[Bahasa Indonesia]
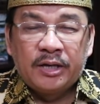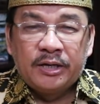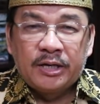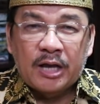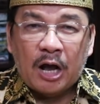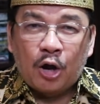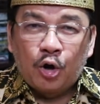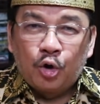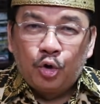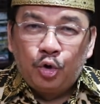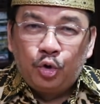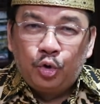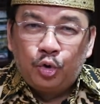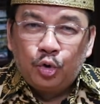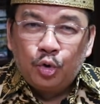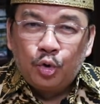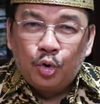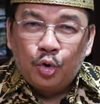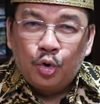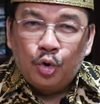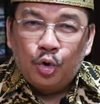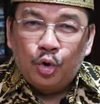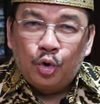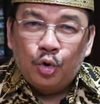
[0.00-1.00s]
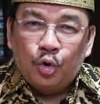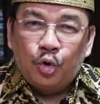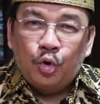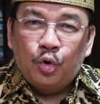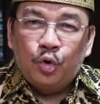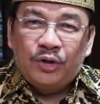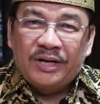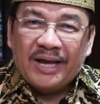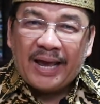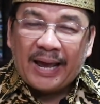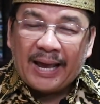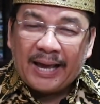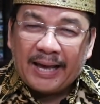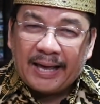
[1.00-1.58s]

yang dulu di